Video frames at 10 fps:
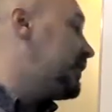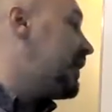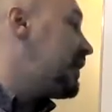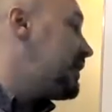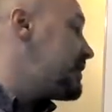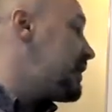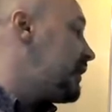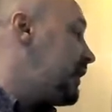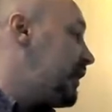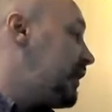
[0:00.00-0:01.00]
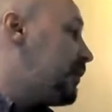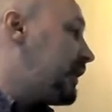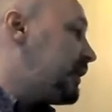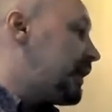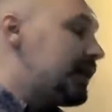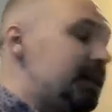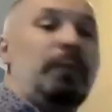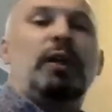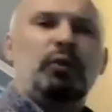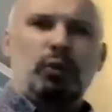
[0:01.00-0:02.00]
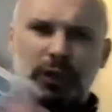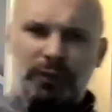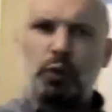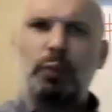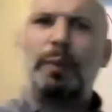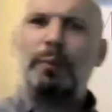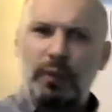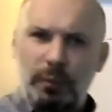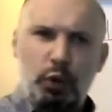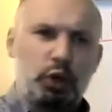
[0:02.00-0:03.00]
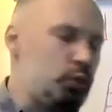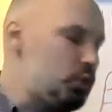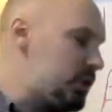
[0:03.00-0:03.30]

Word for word: тенарная сторона и гипотенарная. Но это все вы позже